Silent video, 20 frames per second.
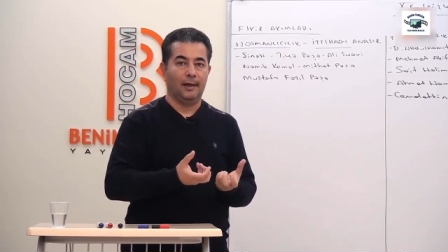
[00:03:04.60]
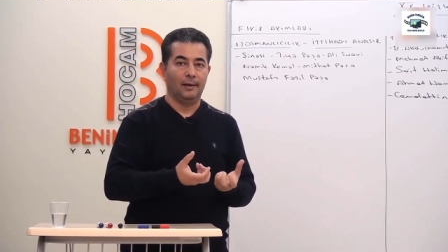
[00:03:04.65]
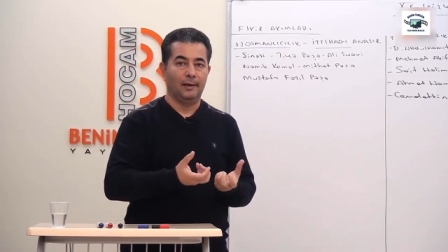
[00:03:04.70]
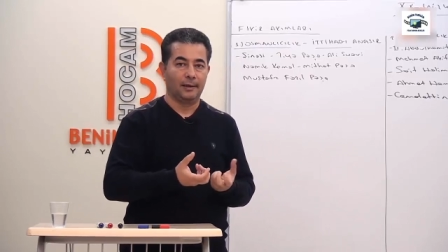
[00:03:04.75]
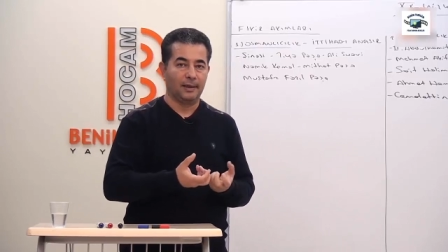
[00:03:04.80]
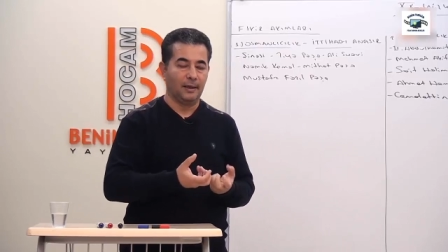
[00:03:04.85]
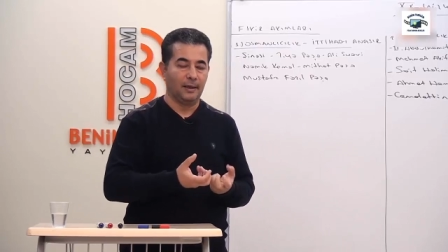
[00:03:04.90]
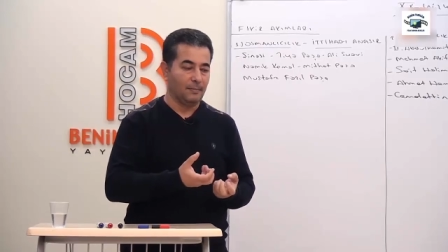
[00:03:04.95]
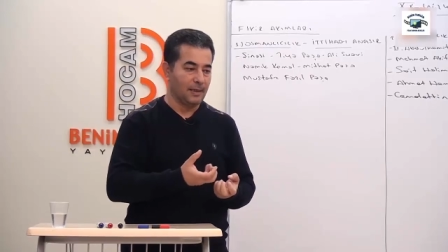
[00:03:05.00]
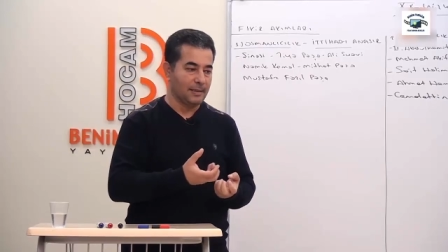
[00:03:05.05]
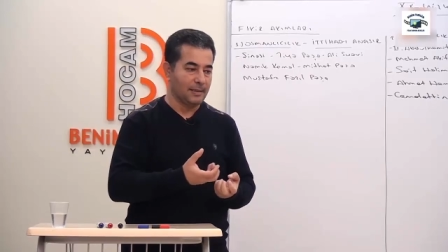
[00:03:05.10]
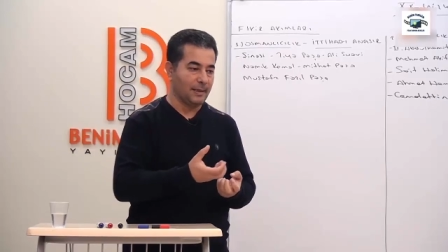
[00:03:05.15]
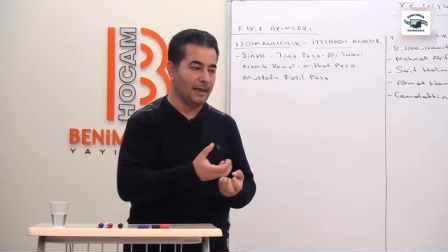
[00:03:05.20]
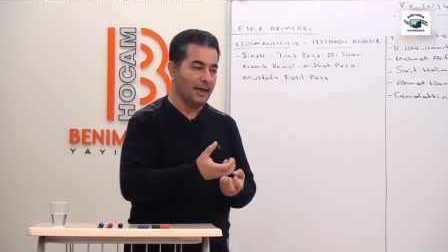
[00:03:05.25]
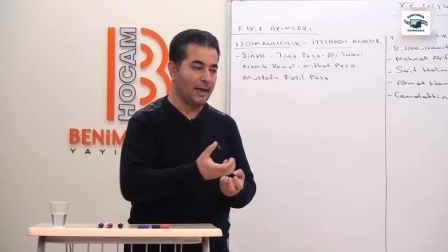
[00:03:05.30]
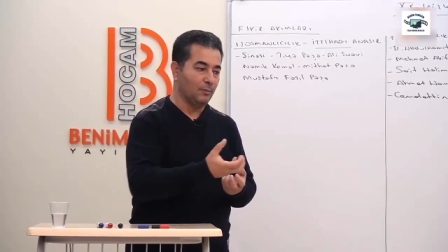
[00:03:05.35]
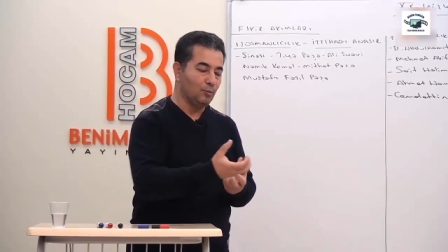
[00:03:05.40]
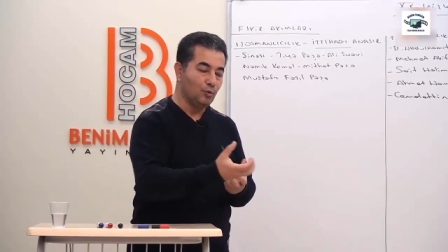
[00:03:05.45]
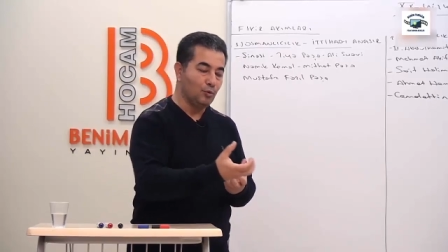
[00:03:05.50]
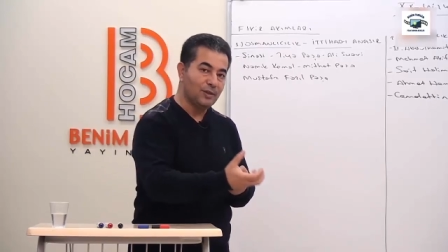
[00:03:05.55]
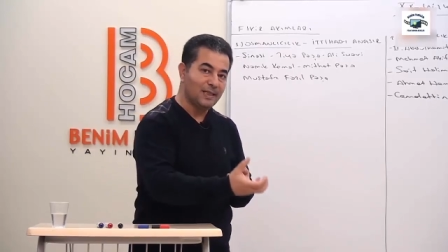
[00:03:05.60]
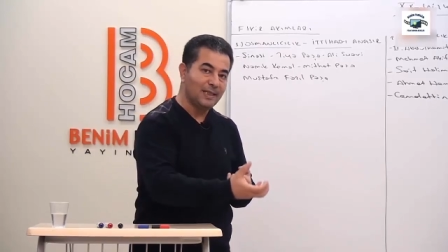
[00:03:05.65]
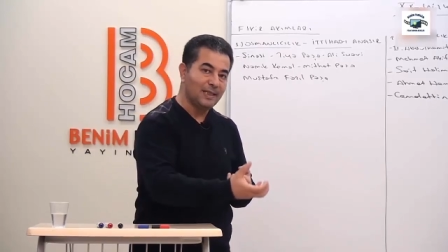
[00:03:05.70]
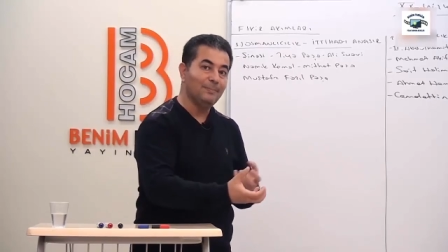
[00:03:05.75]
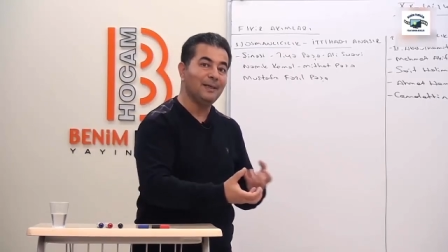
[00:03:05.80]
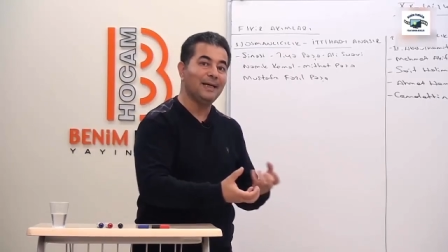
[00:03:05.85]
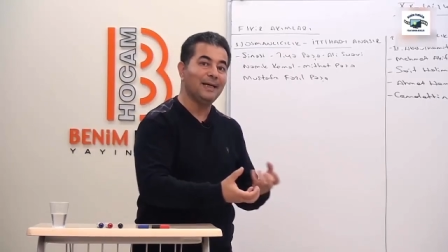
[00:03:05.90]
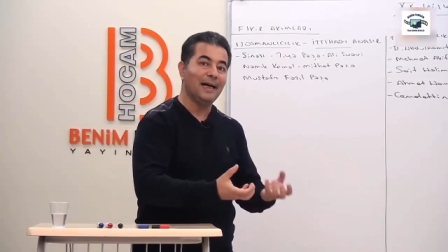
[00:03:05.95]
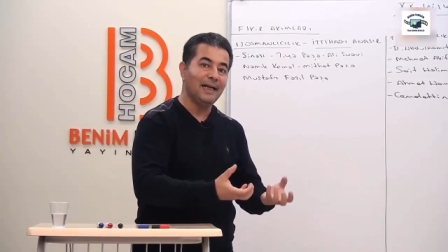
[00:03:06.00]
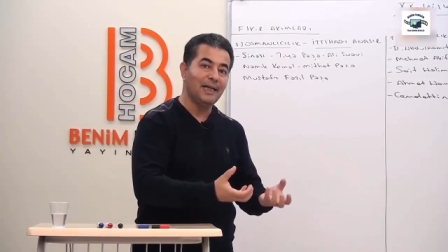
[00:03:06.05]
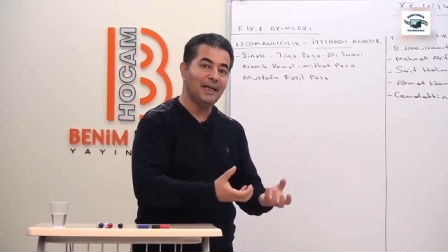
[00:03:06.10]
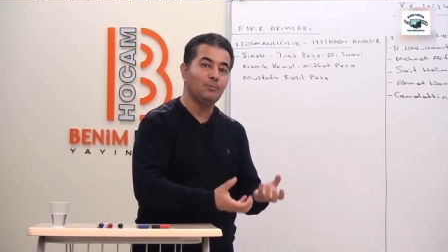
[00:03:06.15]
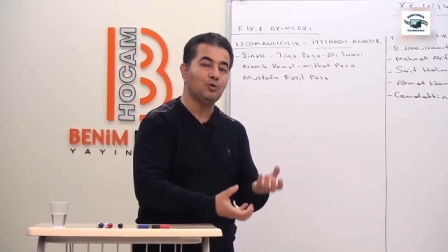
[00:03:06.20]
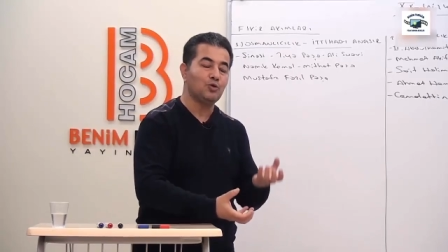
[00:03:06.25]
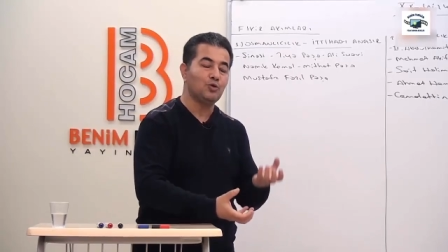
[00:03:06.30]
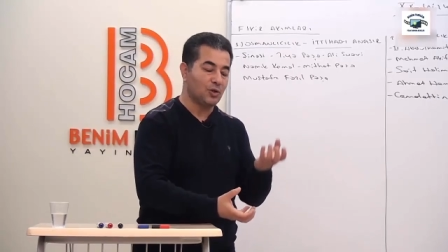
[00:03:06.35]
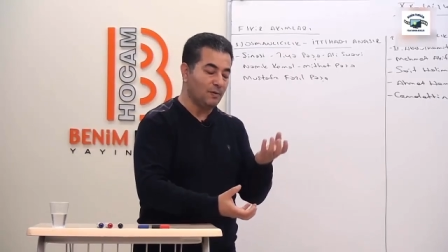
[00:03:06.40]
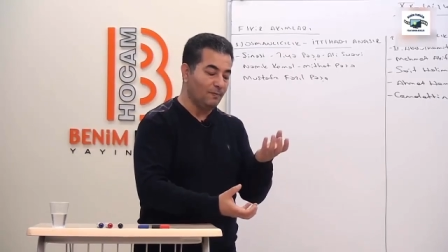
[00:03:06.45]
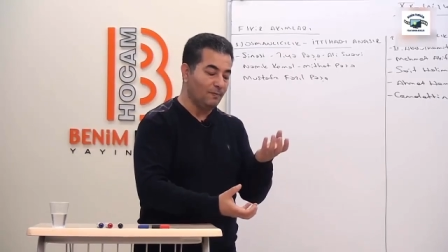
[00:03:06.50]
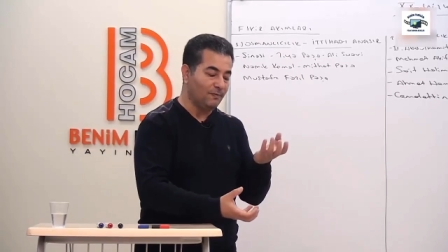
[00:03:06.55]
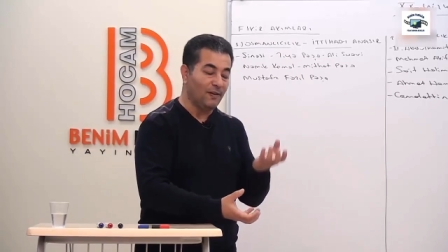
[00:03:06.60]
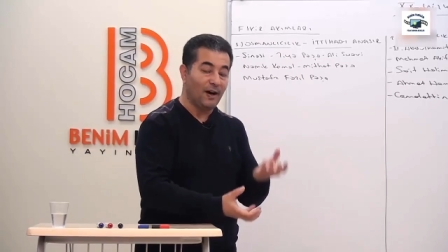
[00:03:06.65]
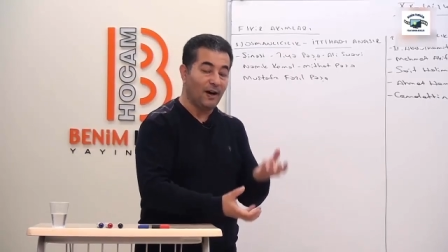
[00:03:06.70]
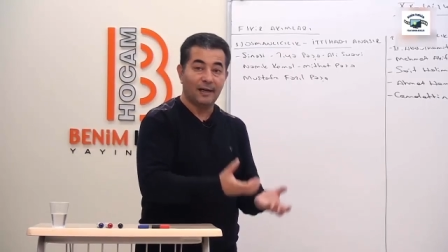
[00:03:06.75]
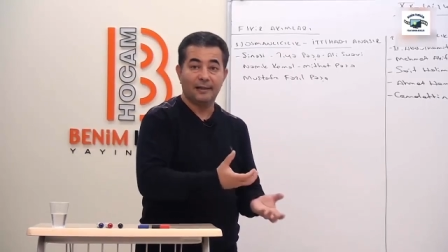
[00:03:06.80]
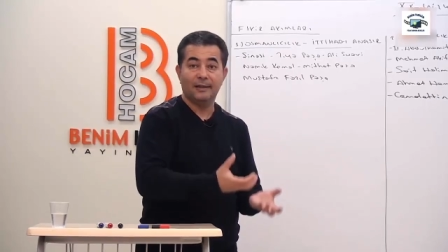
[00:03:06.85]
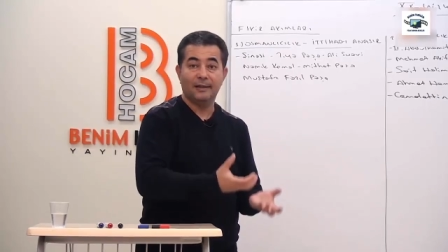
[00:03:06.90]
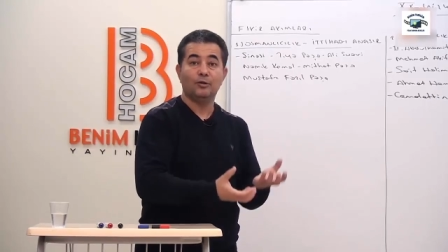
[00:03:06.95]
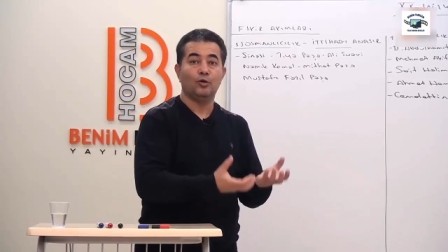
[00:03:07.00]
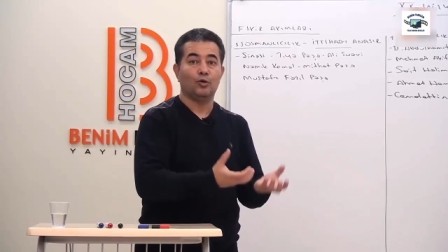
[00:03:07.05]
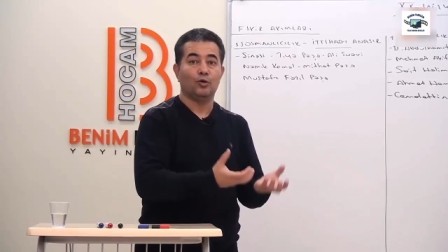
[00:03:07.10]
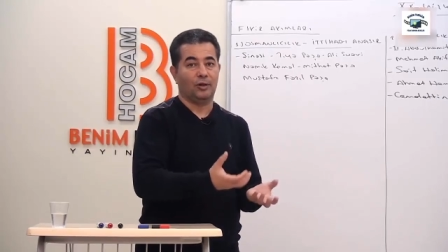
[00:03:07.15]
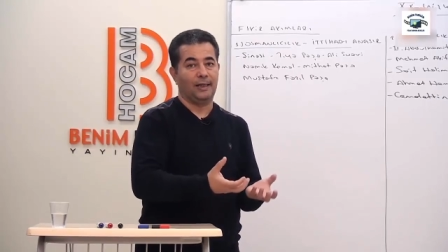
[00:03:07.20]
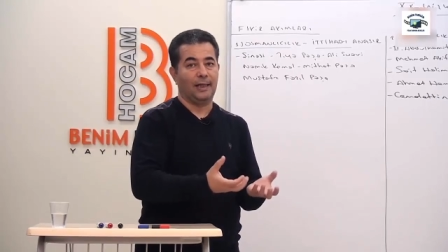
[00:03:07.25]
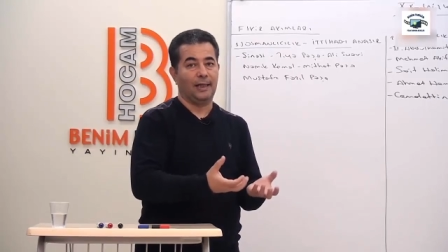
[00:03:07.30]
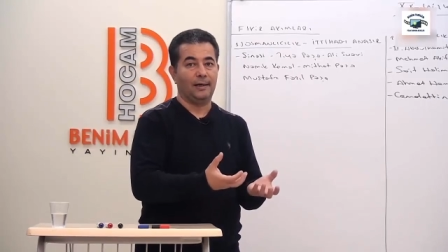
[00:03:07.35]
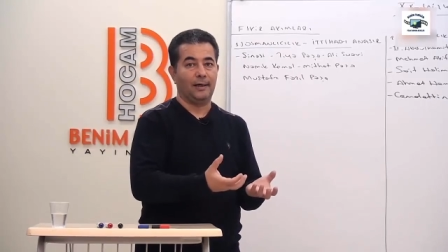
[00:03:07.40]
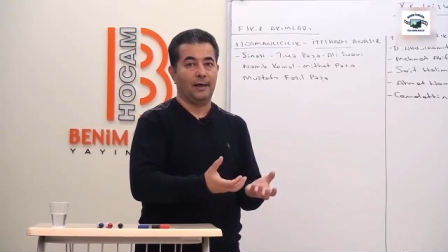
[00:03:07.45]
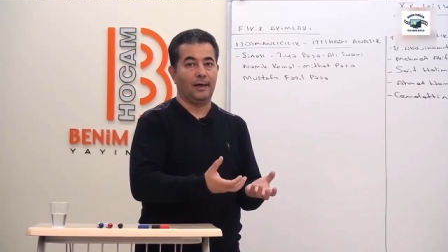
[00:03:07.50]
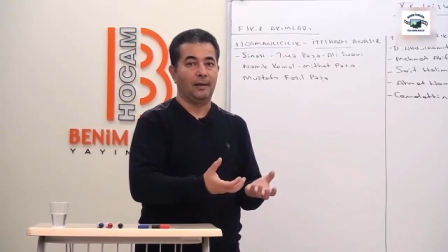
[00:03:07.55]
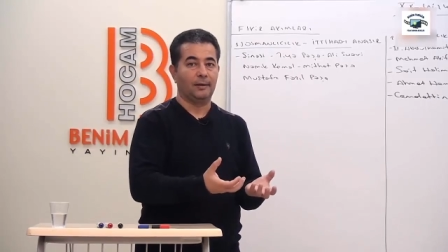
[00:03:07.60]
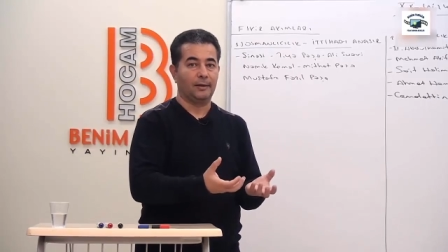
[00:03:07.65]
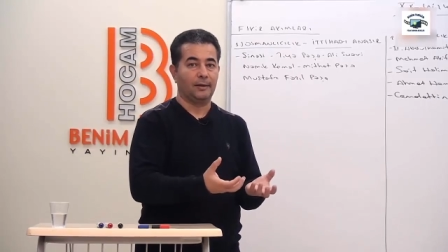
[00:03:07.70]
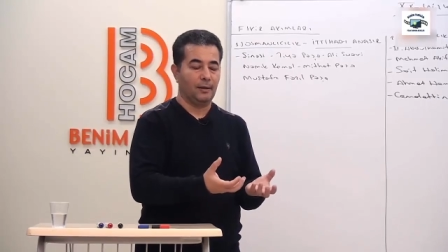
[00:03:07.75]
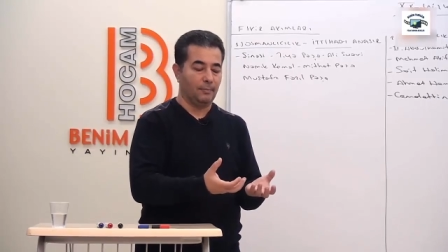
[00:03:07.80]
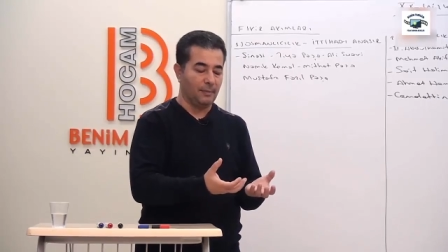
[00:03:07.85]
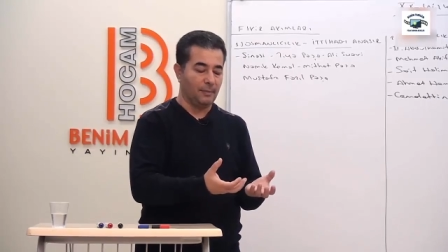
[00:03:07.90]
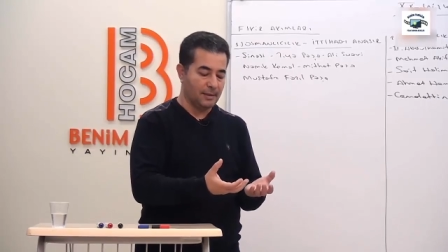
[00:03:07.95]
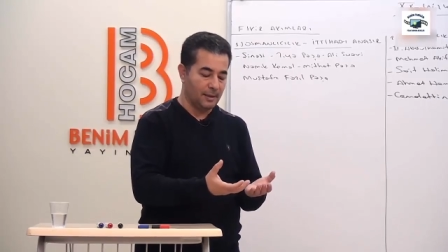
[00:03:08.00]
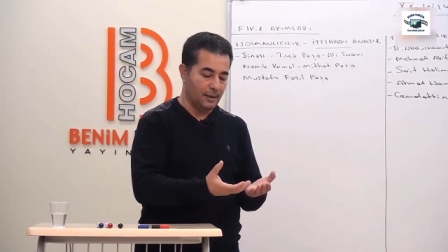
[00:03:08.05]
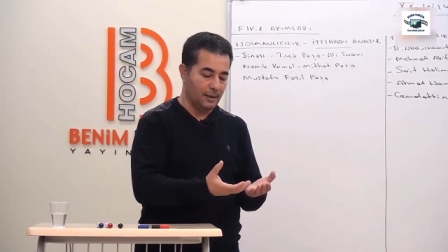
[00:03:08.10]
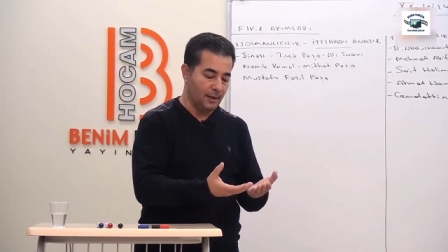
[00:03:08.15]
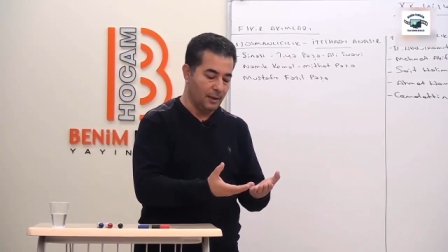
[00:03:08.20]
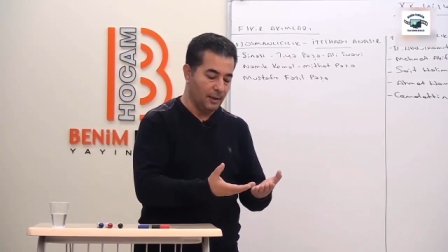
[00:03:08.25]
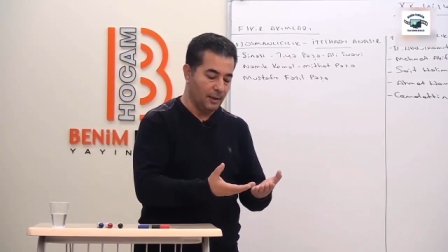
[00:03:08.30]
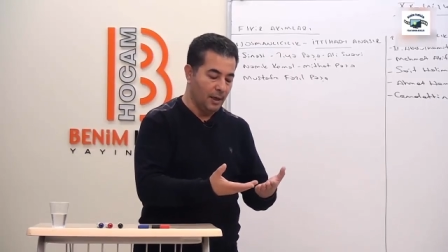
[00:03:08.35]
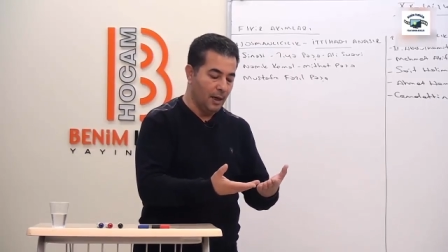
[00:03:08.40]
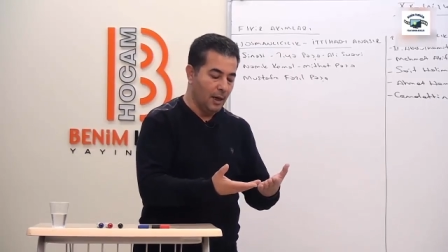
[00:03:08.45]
kaldırılmasını yani Müslim gayrimüslim farklılığın ortadan kaldırılmasını